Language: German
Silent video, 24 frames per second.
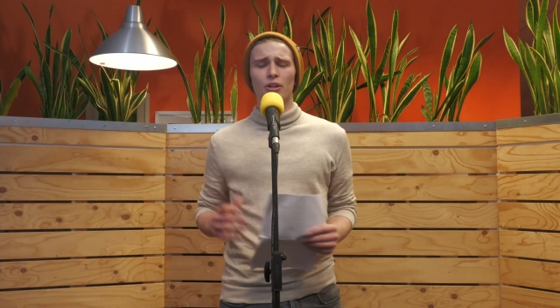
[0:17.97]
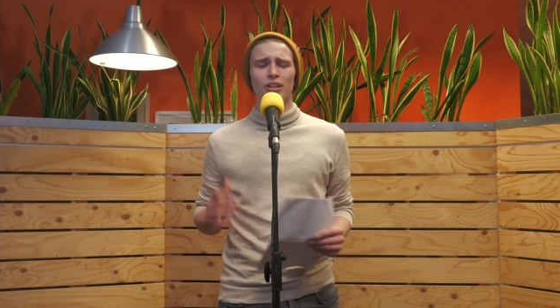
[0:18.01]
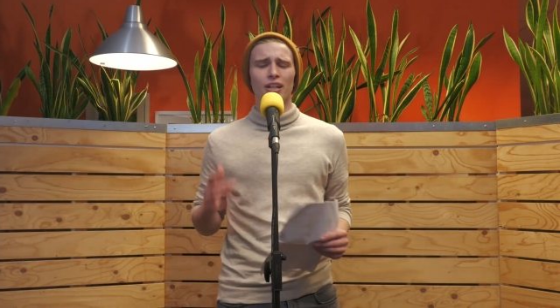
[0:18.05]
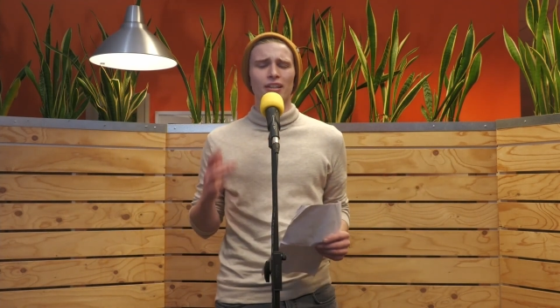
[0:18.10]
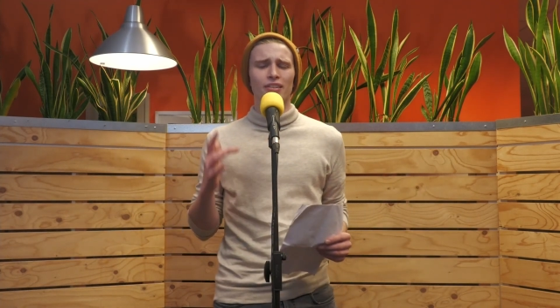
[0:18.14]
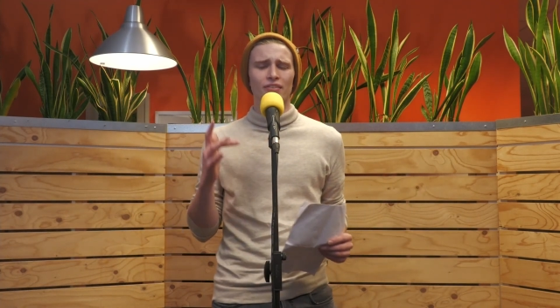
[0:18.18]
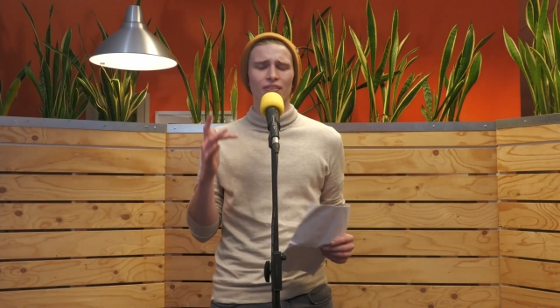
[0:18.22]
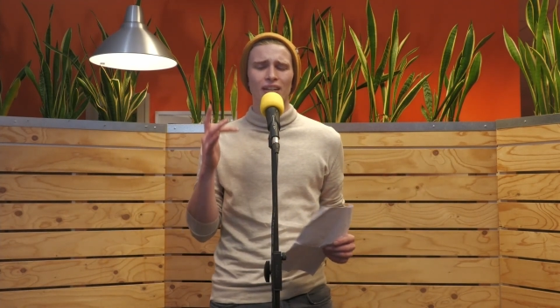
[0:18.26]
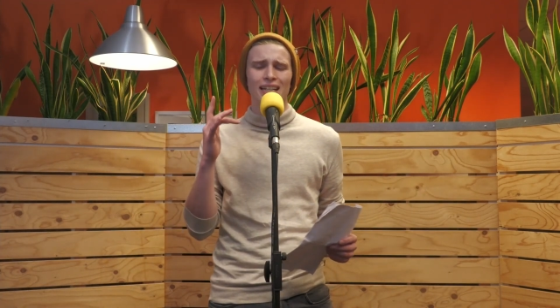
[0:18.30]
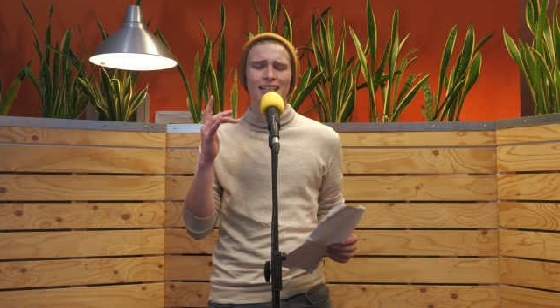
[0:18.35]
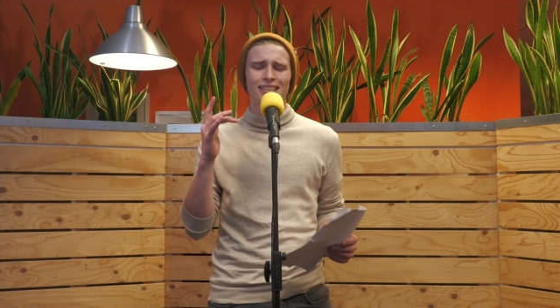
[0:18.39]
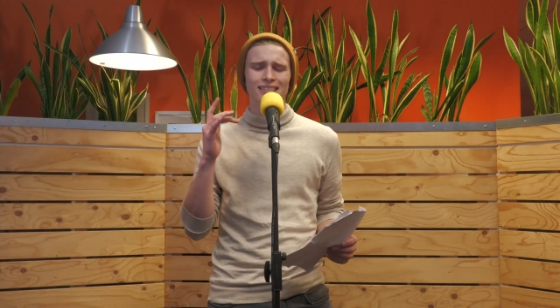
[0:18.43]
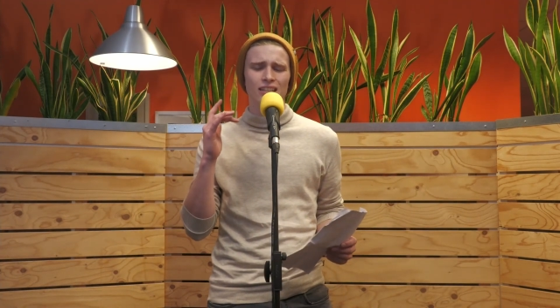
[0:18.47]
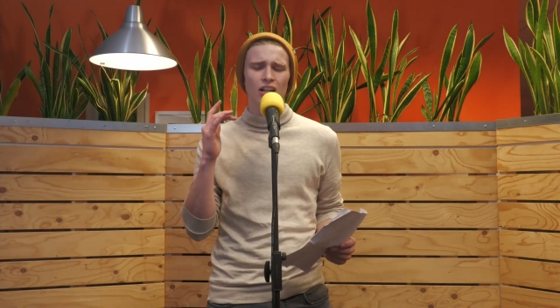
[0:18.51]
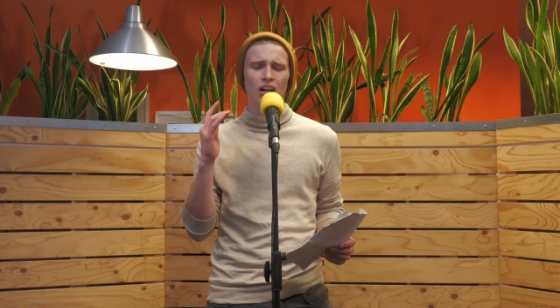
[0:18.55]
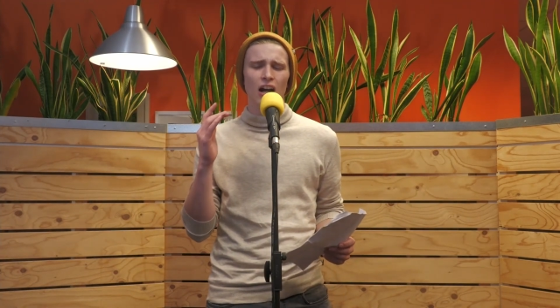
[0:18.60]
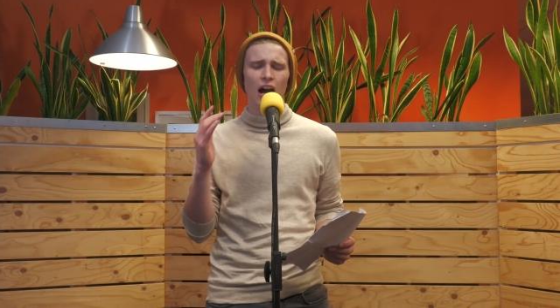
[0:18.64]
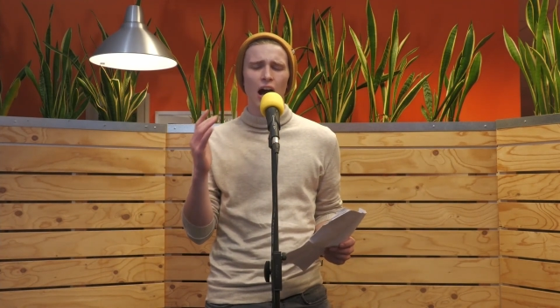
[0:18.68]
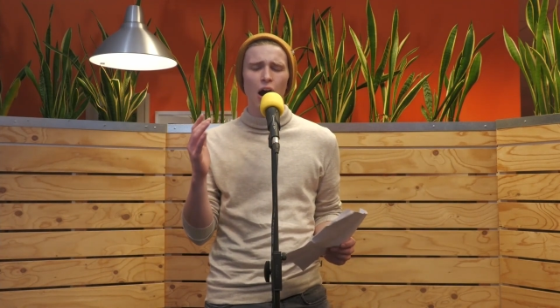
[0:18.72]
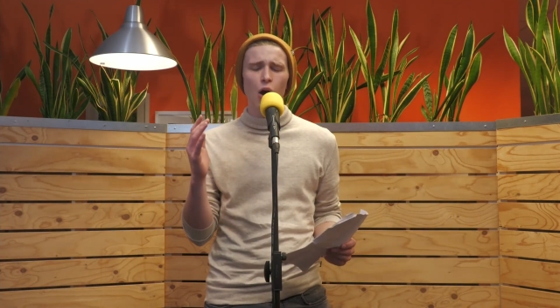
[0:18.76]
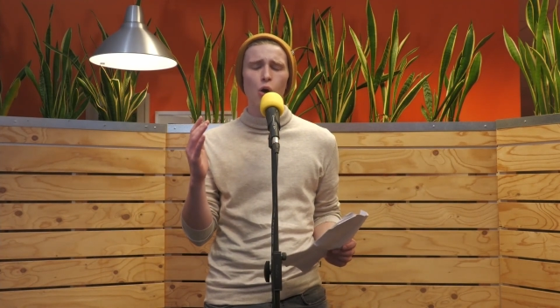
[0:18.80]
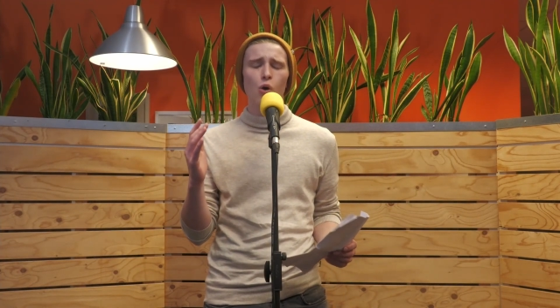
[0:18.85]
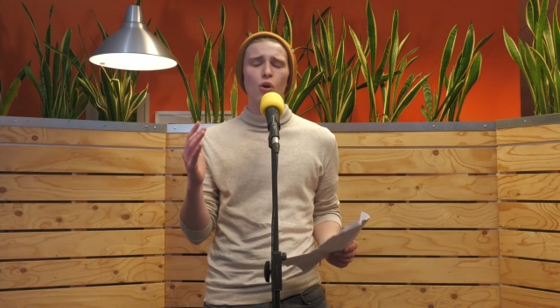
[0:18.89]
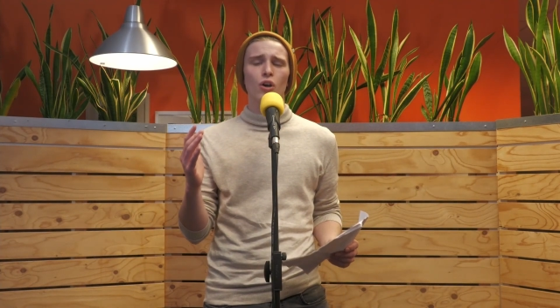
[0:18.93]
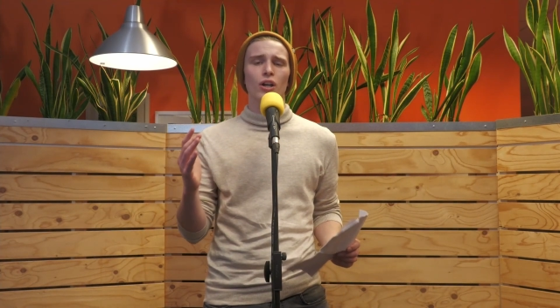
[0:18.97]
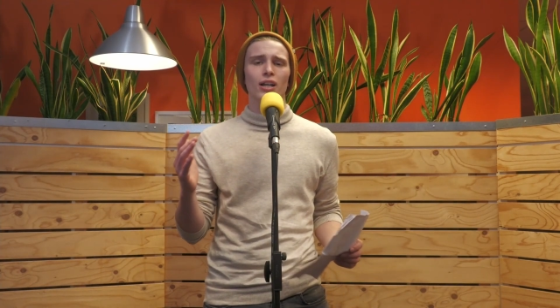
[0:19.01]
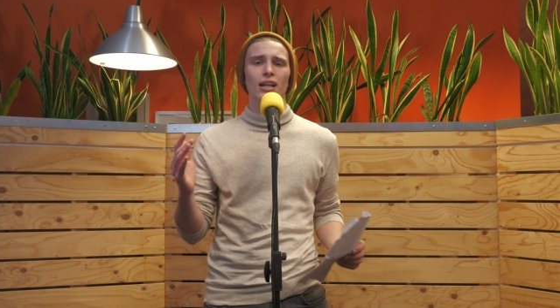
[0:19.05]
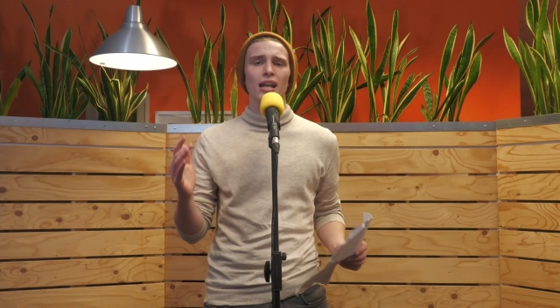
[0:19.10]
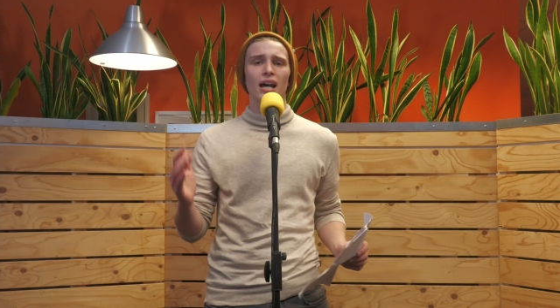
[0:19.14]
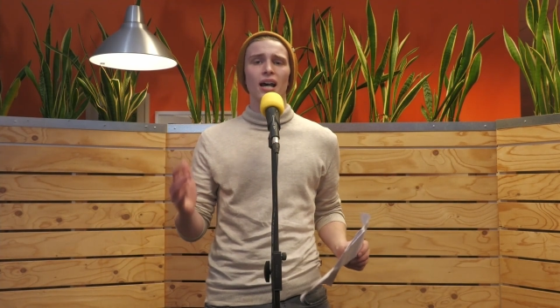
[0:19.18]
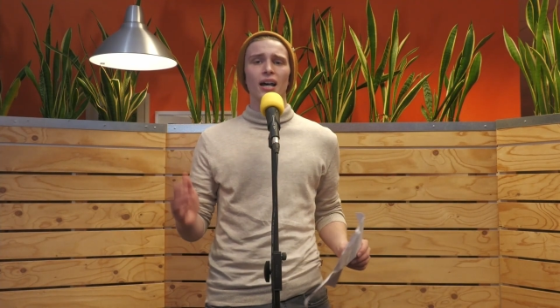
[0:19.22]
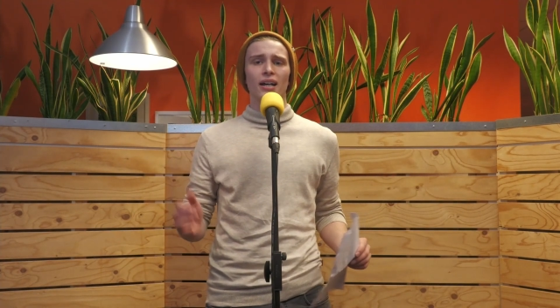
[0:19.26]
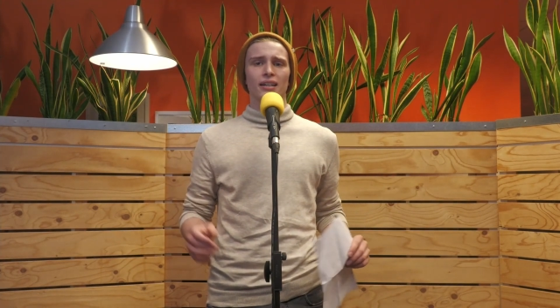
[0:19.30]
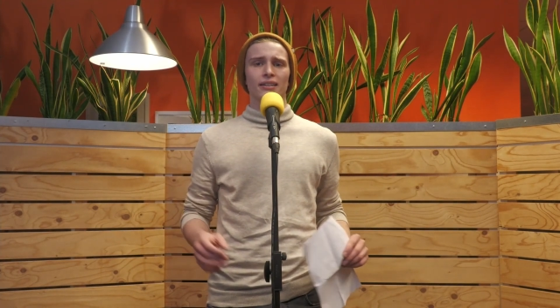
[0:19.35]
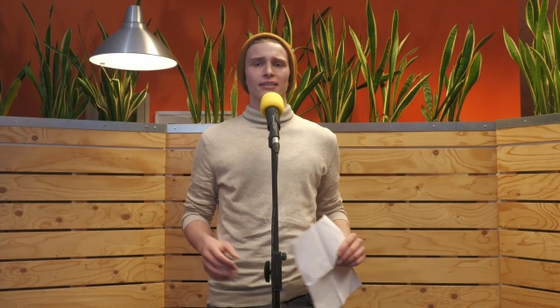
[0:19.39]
und deswegen ist doch auch klar,